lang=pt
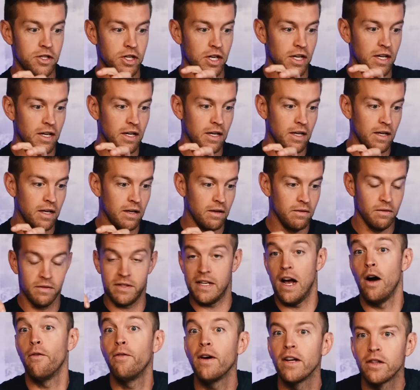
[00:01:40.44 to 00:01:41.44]
de
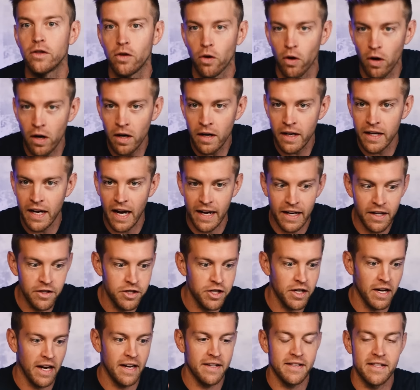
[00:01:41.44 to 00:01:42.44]
Salvador e aí
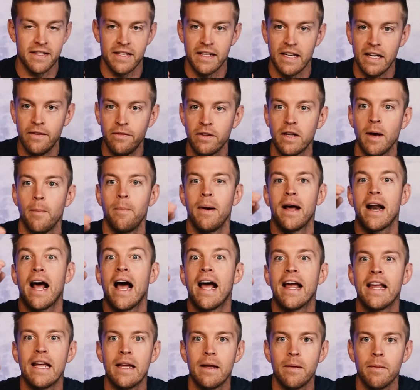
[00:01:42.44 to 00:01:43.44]
de Recife, da
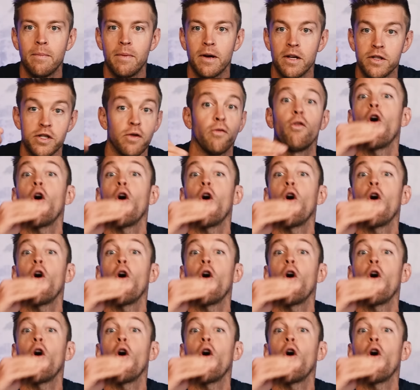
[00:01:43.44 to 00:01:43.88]
Paraíba, de